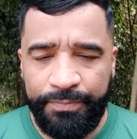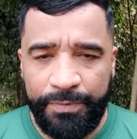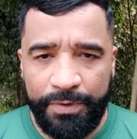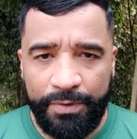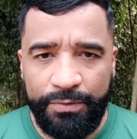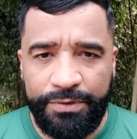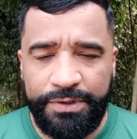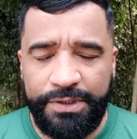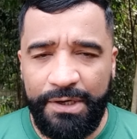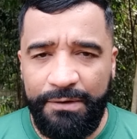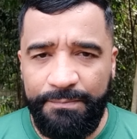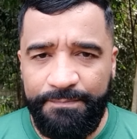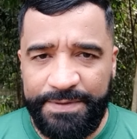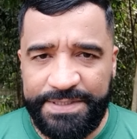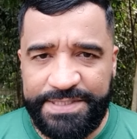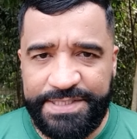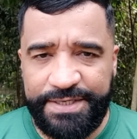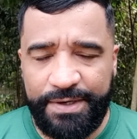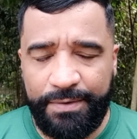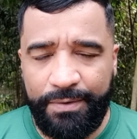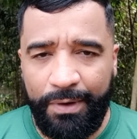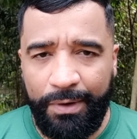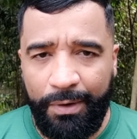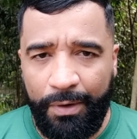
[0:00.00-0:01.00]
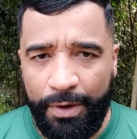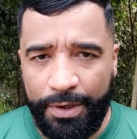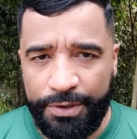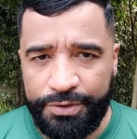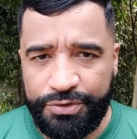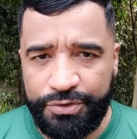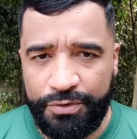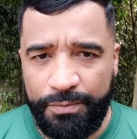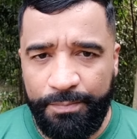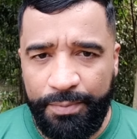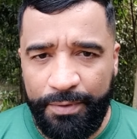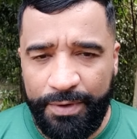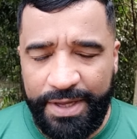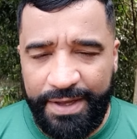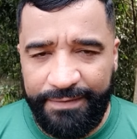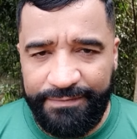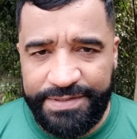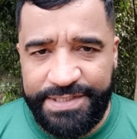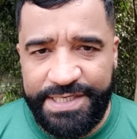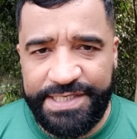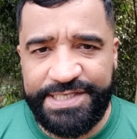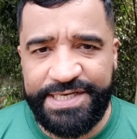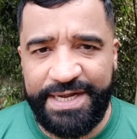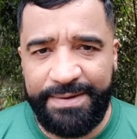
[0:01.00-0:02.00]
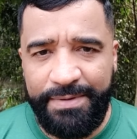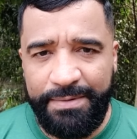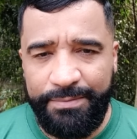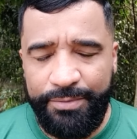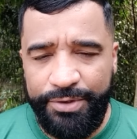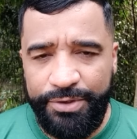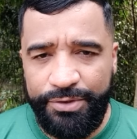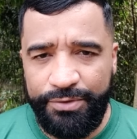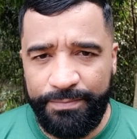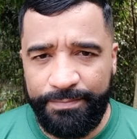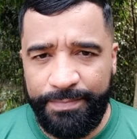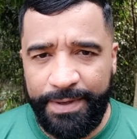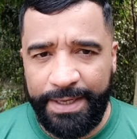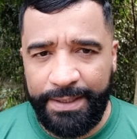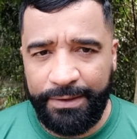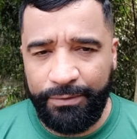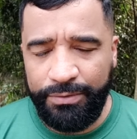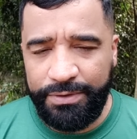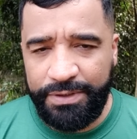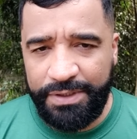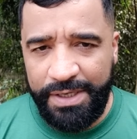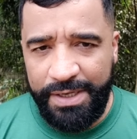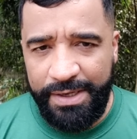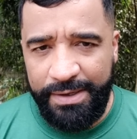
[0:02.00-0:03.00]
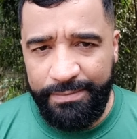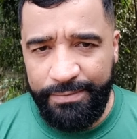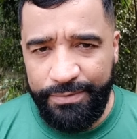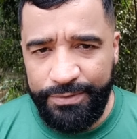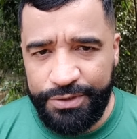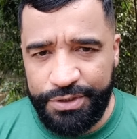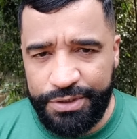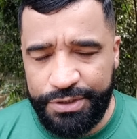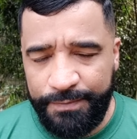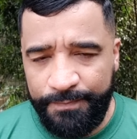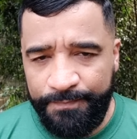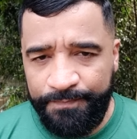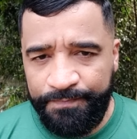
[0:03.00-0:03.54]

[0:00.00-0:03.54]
no teu psicológico, porque você sabe muito bem, lutamos